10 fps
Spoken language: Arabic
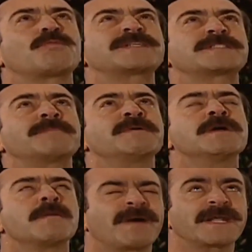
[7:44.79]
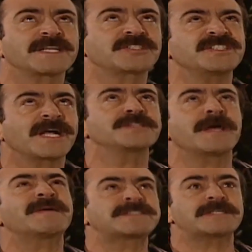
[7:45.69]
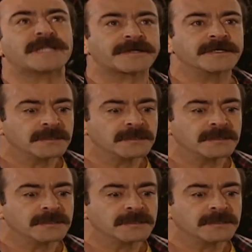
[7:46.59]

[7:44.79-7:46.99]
صبروا لي وراح تشوفون شو اسوي بيكم